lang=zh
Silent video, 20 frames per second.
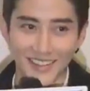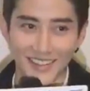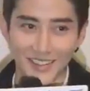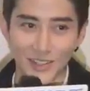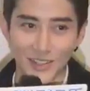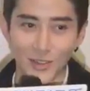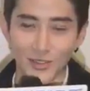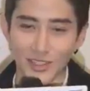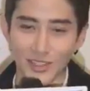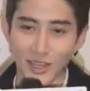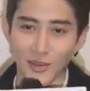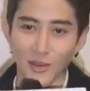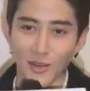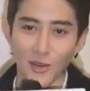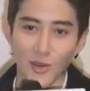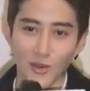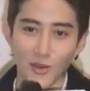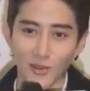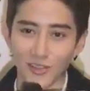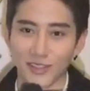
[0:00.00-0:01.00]
用刀
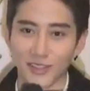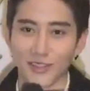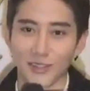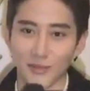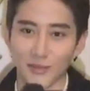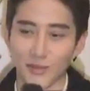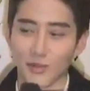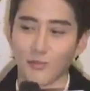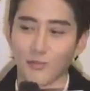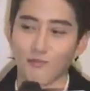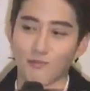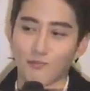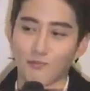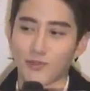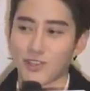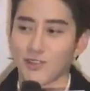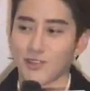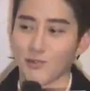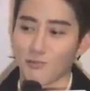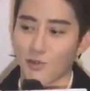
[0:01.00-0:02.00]
工用刀工
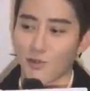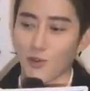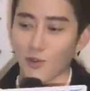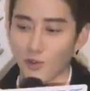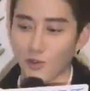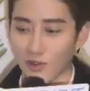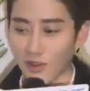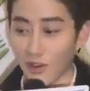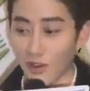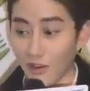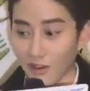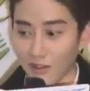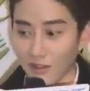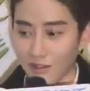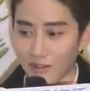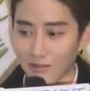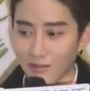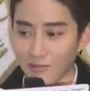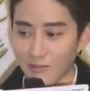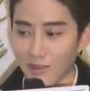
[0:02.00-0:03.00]
就蘑菇哦
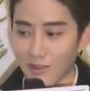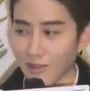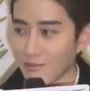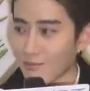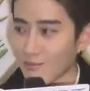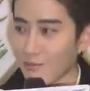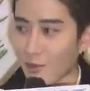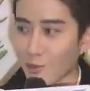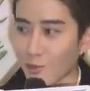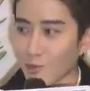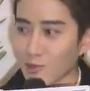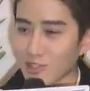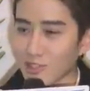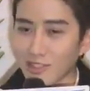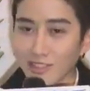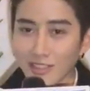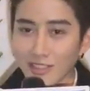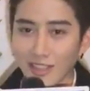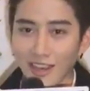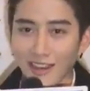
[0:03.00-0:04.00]
我蘑菇
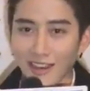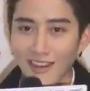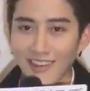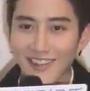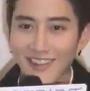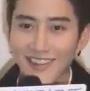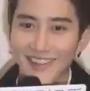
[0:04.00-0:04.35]
死了